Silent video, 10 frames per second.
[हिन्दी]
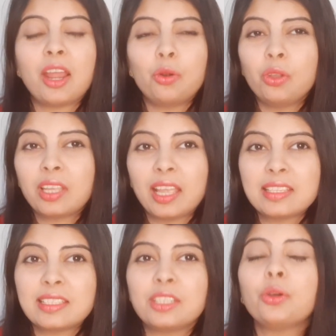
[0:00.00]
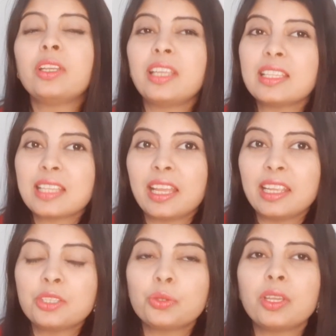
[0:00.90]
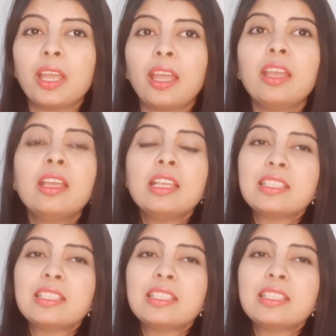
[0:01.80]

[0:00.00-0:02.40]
हारोलिक एसिड और ये सारे जो है